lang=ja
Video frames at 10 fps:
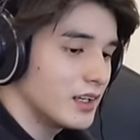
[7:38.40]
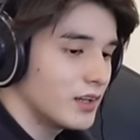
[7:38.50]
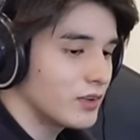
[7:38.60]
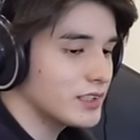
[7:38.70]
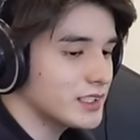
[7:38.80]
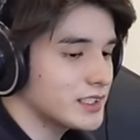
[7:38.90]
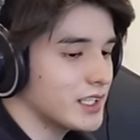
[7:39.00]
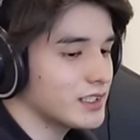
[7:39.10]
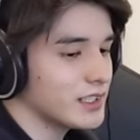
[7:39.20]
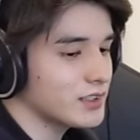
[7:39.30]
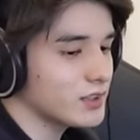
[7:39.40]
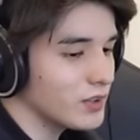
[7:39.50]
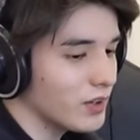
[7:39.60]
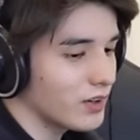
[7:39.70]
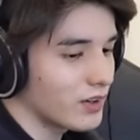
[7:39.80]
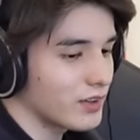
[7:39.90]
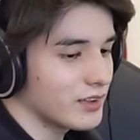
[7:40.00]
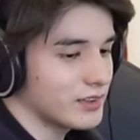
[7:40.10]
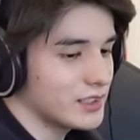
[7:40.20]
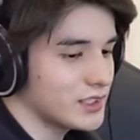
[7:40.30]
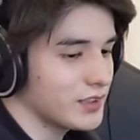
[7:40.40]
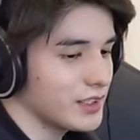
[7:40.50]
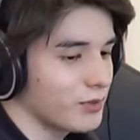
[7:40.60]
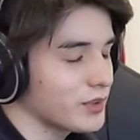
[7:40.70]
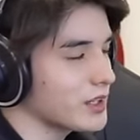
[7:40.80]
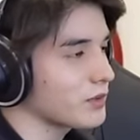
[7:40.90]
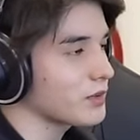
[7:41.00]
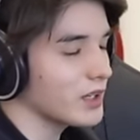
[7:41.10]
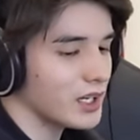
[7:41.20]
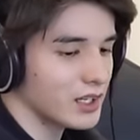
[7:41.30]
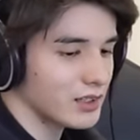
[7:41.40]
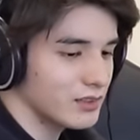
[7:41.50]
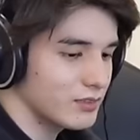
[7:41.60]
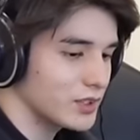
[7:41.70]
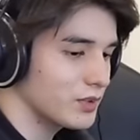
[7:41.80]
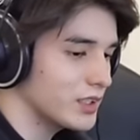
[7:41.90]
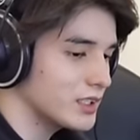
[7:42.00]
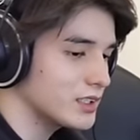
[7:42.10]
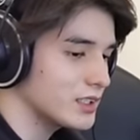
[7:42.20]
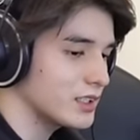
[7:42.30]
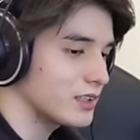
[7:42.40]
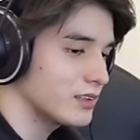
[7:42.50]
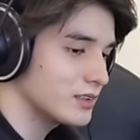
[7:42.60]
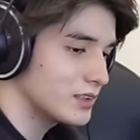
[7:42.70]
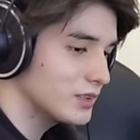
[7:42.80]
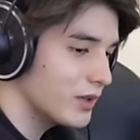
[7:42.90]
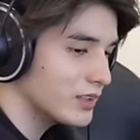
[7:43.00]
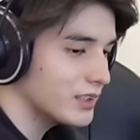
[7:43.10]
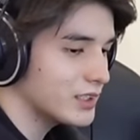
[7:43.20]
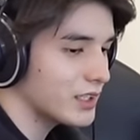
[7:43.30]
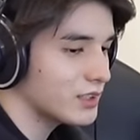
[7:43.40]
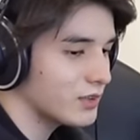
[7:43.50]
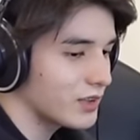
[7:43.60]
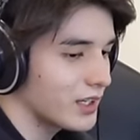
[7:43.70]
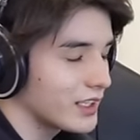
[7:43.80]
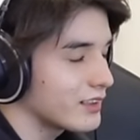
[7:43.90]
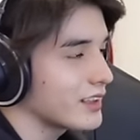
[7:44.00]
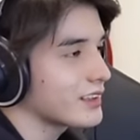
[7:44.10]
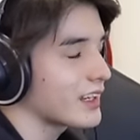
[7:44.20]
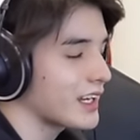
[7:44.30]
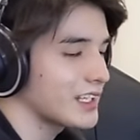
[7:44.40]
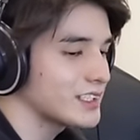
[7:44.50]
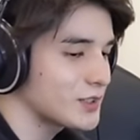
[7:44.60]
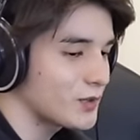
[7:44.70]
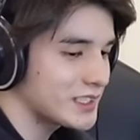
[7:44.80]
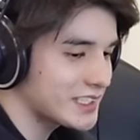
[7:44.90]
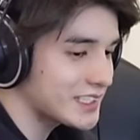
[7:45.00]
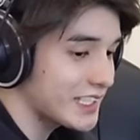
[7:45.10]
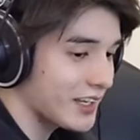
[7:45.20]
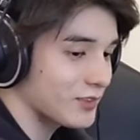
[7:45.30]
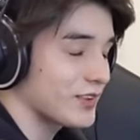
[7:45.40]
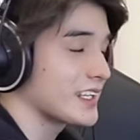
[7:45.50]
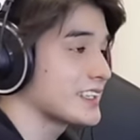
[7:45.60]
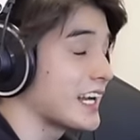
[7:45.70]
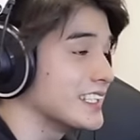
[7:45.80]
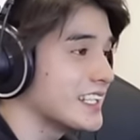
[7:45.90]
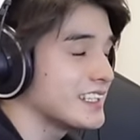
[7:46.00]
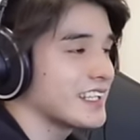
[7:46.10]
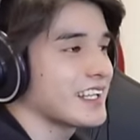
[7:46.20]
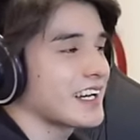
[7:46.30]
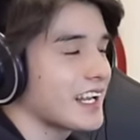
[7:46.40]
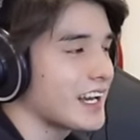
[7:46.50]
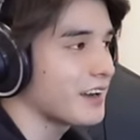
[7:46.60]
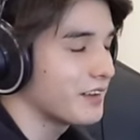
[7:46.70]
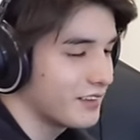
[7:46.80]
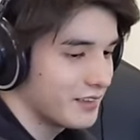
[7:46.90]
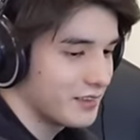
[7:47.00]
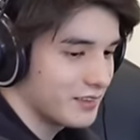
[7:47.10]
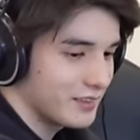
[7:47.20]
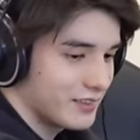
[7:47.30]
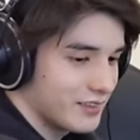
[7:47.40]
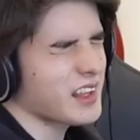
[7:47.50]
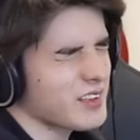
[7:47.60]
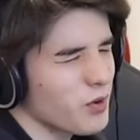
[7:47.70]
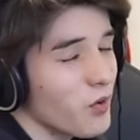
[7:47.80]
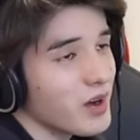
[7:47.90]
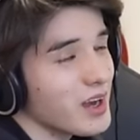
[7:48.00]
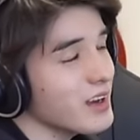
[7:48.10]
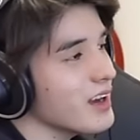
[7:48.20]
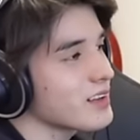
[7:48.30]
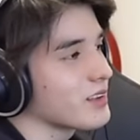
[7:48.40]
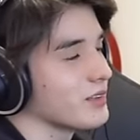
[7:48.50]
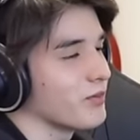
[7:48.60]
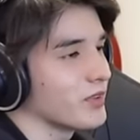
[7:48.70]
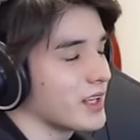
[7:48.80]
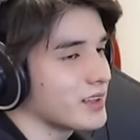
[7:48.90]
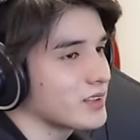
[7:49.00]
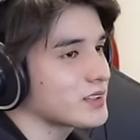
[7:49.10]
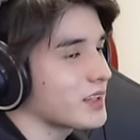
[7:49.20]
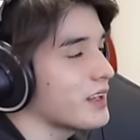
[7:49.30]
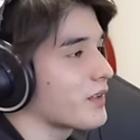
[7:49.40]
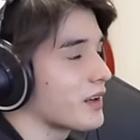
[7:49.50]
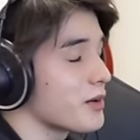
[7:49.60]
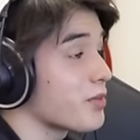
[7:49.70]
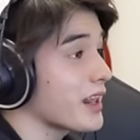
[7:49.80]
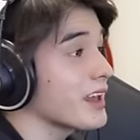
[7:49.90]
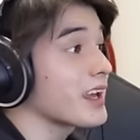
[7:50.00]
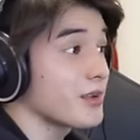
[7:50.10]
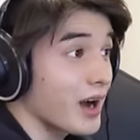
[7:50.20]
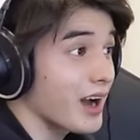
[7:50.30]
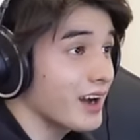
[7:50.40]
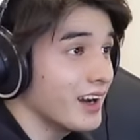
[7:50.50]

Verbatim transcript: 6年付き合った人と一緒にいて思ったことが、まあ、とりあえず、うまくいきたい人がいるんだったら干渉しすぎないことが大前提だから、そう考えるともうネトストでいいのかもな。バレなければ。